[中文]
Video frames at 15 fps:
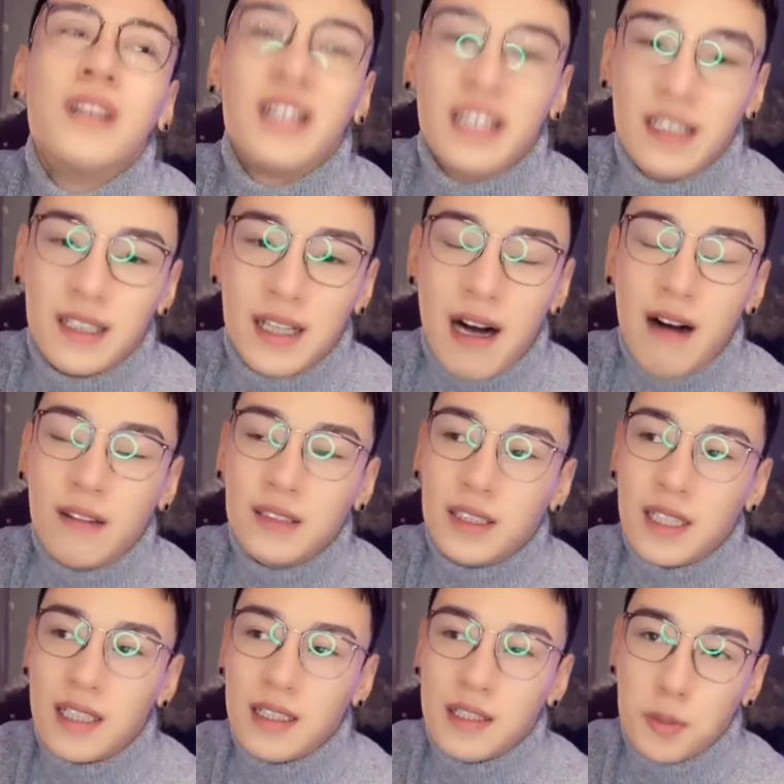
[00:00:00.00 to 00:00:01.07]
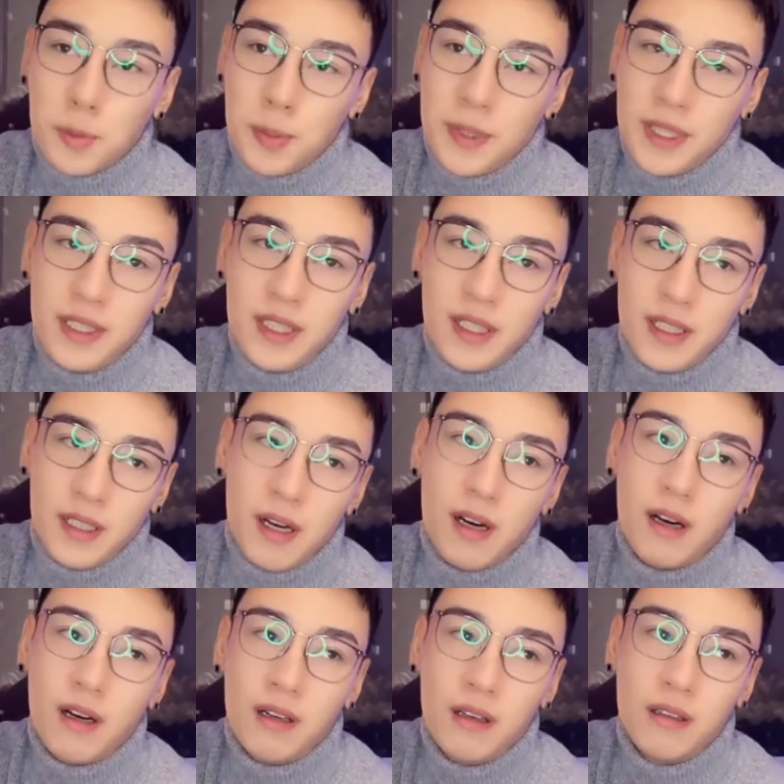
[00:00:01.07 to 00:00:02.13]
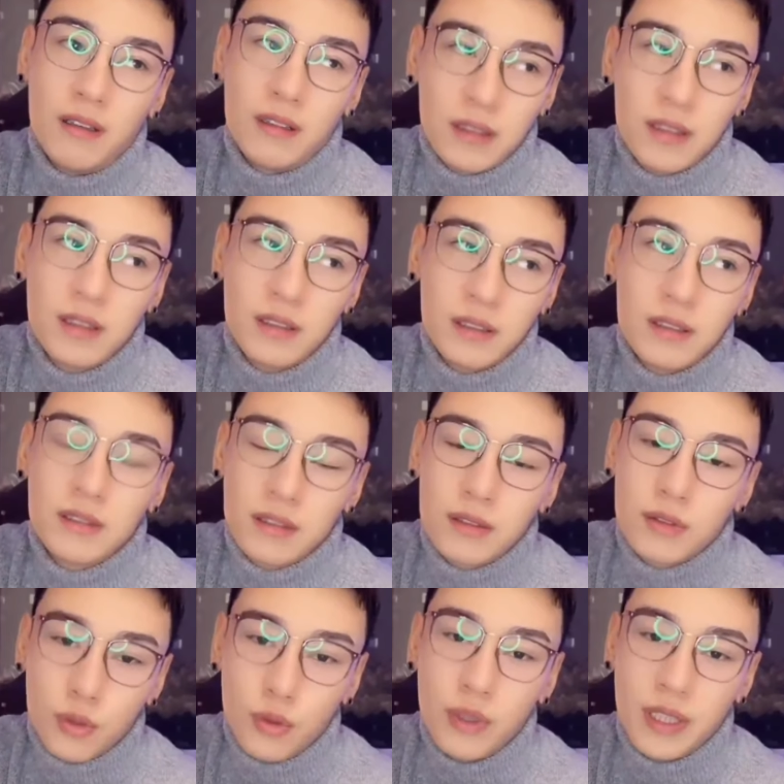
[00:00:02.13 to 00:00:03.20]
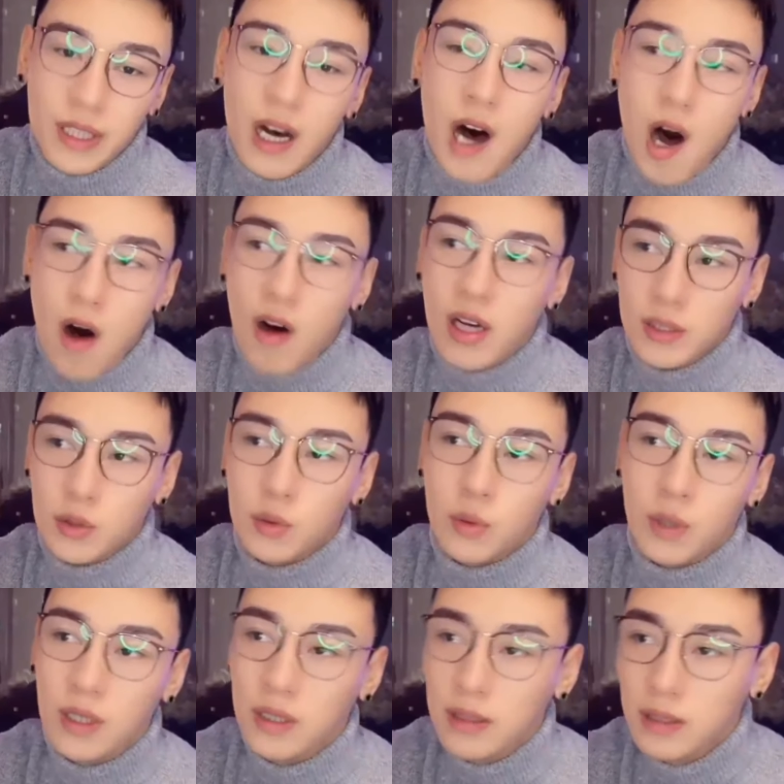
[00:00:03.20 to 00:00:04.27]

很刚的他那种脾气要处理的好很多，